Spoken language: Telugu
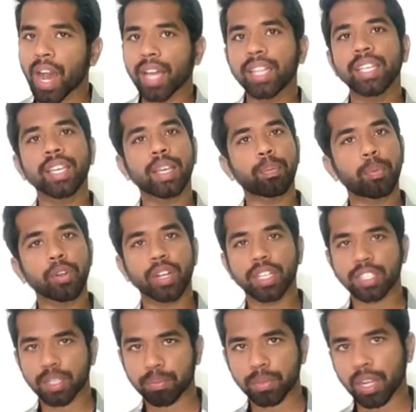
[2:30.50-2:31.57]
అది ఇప్పుడు
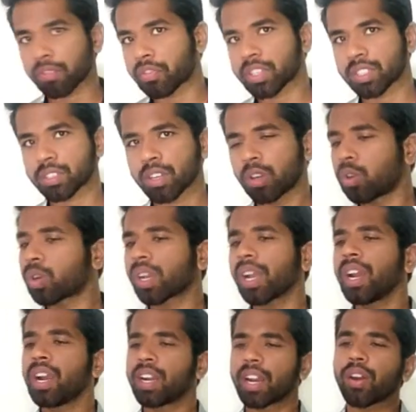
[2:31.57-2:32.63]
నేను చెప్తాను ఫస్ట్ ఓకే
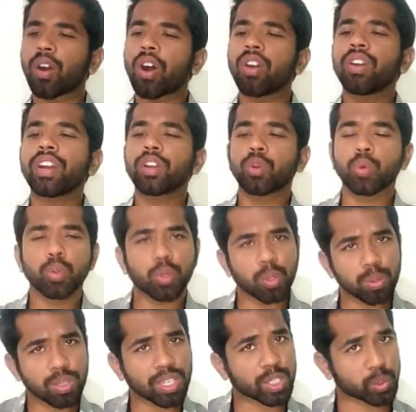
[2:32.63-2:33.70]
నేను ఆల్రెడీ రూట్
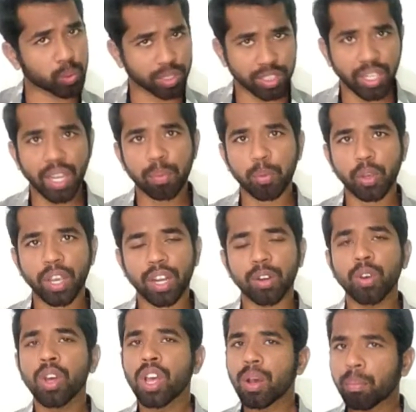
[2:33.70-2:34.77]
యూజర్ స్విచ్ అయిపోయాను